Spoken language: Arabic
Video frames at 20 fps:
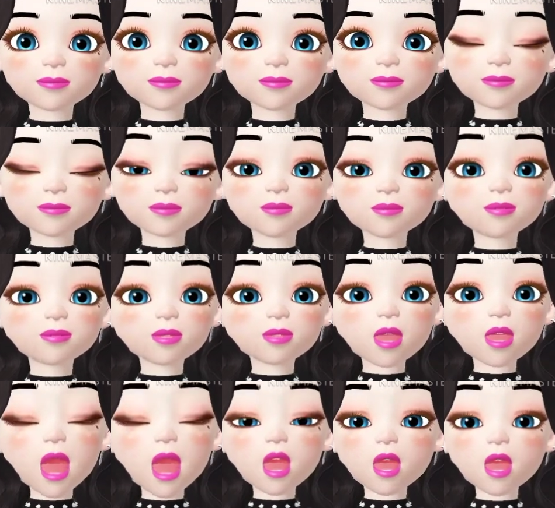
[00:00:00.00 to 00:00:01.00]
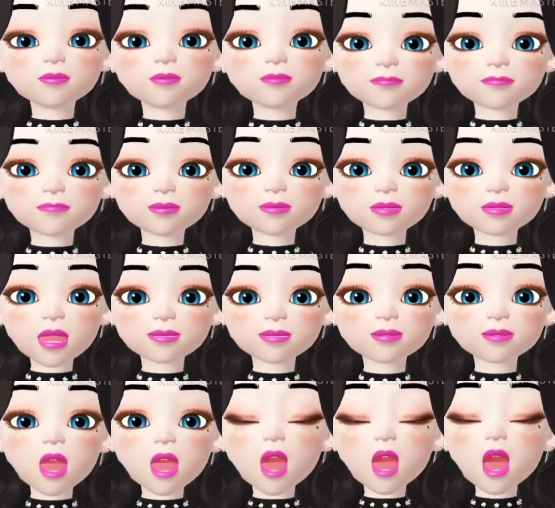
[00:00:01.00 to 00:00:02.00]
عاطفيا
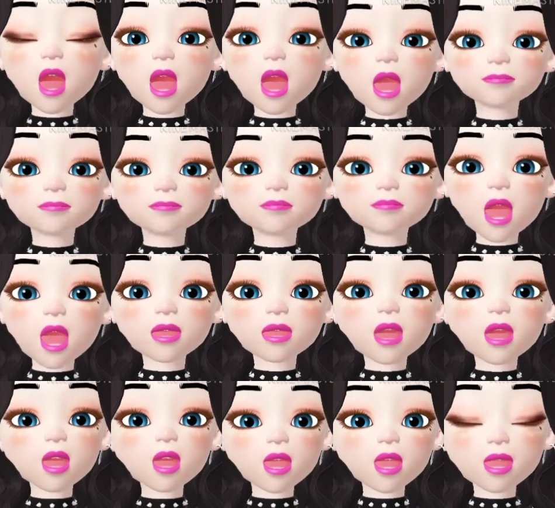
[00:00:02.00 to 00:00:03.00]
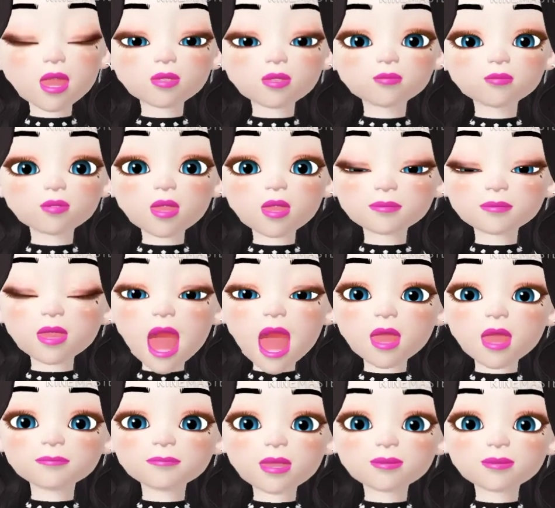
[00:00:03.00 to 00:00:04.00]
حافظ على علاقتك بالحبيب
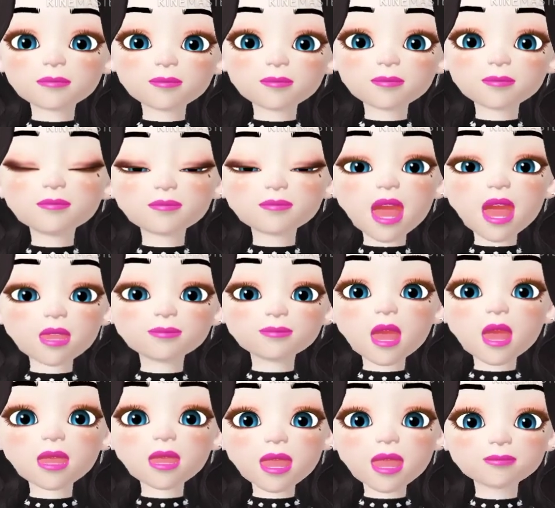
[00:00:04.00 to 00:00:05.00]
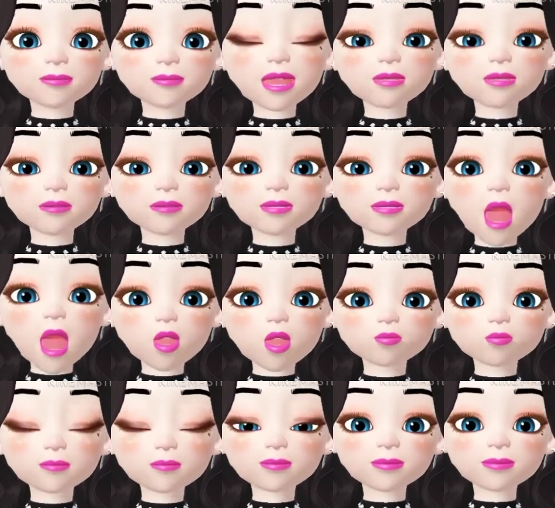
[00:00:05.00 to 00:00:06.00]
فأنت لن تجد له بديلاً
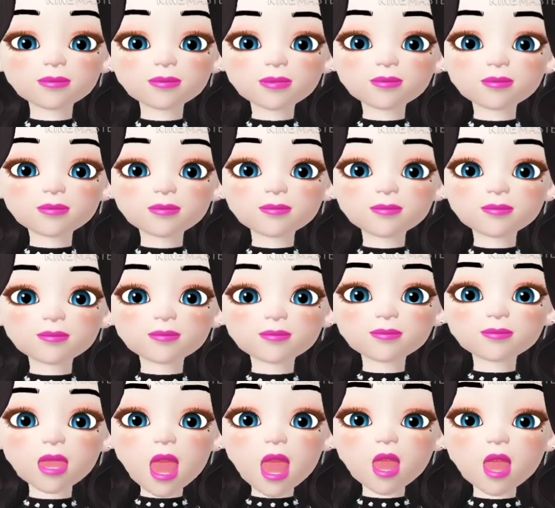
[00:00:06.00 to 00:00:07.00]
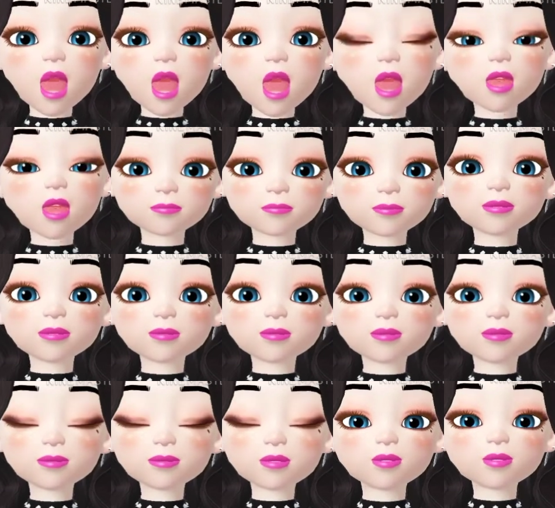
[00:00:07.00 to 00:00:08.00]
اقبل النقاش
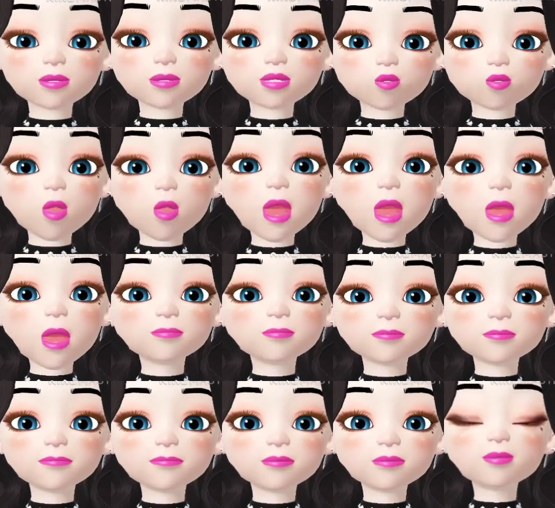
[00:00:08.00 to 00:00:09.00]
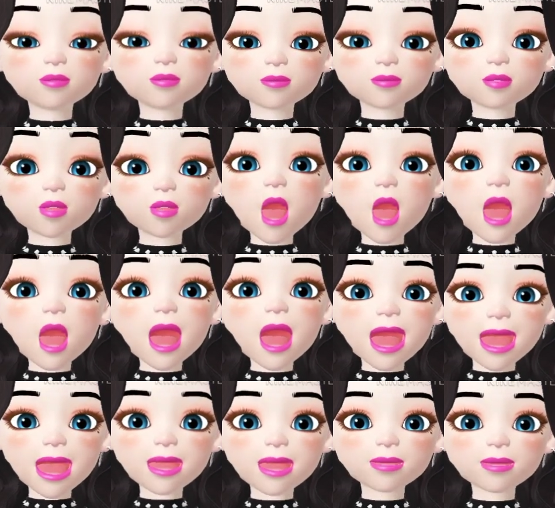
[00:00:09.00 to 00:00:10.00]
ولا تفرض آراءك عليه
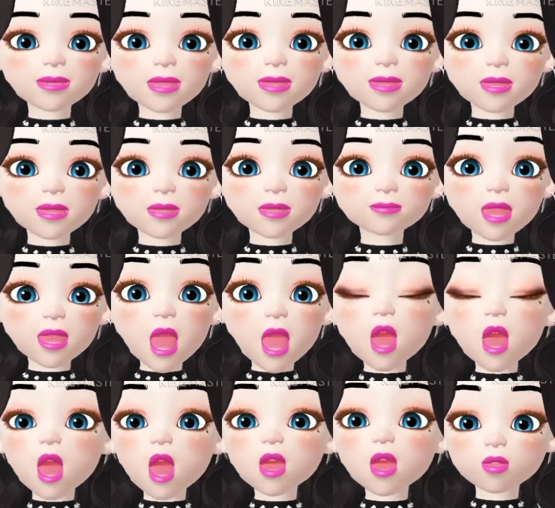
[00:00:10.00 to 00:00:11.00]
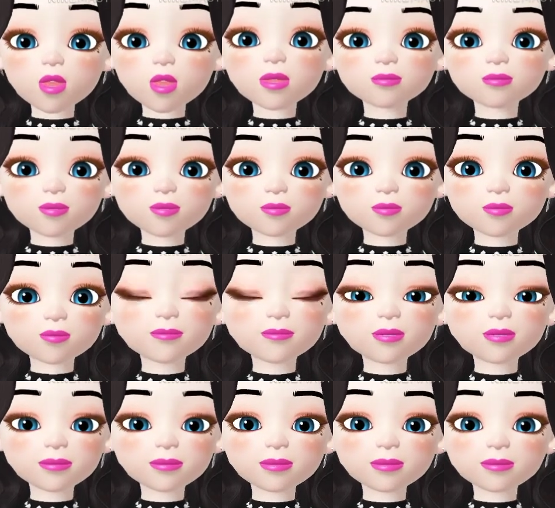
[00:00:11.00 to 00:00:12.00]
كل يوم جديد
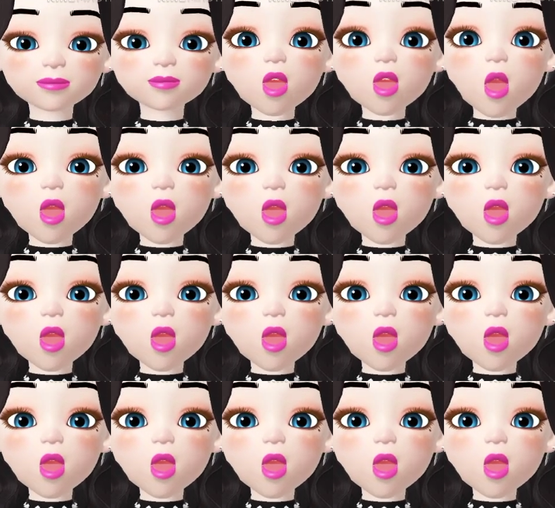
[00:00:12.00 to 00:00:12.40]
هو فرصة